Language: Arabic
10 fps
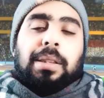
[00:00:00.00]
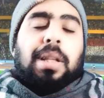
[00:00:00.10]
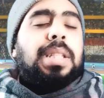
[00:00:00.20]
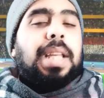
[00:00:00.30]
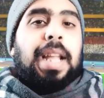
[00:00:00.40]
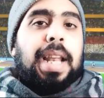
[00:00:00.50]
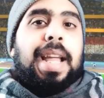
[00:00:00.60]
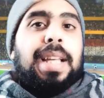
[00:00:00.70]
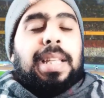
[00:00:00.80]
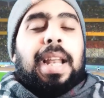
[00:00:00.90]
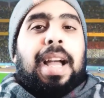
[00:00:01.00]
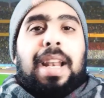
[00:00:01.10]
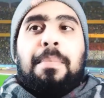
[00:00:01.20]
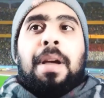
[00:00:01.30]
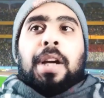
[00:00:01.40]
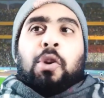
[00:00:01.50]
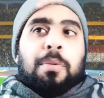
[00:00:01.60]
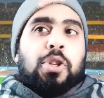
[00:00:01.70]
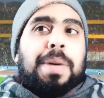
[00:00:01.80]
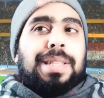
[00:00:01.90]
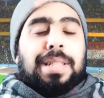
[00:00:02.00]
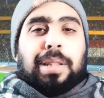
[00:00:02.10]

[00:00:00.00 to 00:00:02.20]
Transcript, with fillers: تصل الى كاس العالم ومش بس